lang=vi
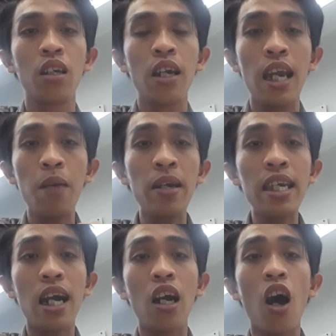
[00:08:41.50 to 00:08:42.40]
hiện bây
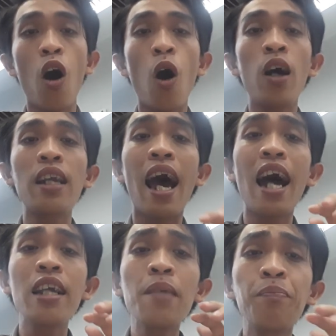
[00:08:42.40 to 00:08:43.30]
giờ họ
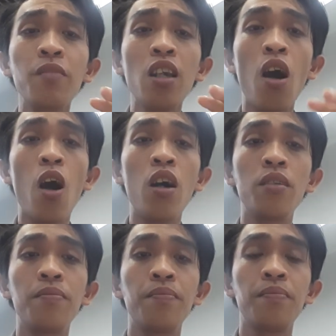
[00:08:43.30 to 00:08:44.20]
đã giúp cho
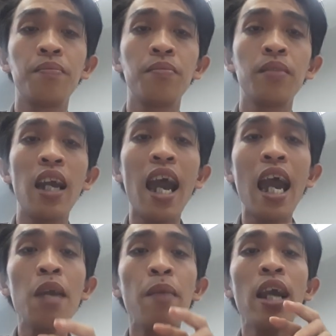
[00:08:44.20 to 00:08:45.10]

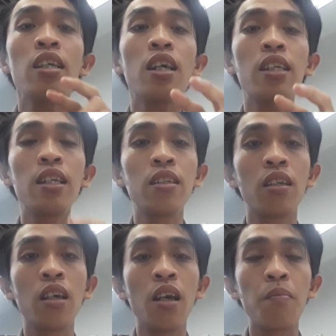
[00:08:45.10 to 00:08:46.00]
hai bé sơ sinh
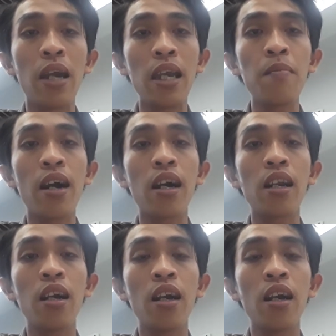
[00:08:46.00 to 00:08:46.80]
bị mà